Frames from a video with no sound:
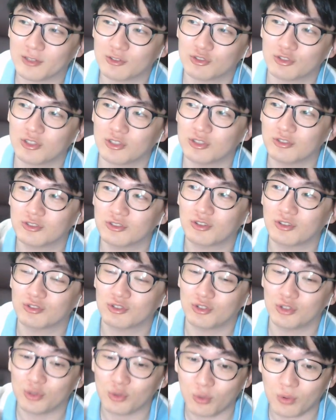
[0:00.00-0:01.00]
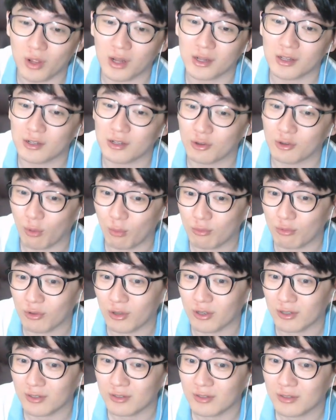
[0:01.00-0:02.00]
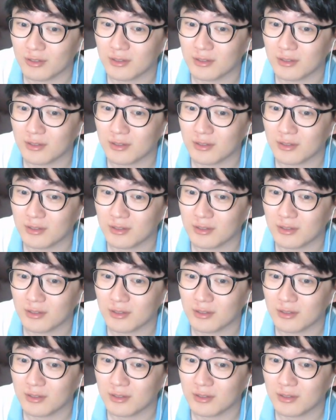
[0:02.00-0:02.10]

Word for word: 추신수 선수를 욕할 일은 없고요.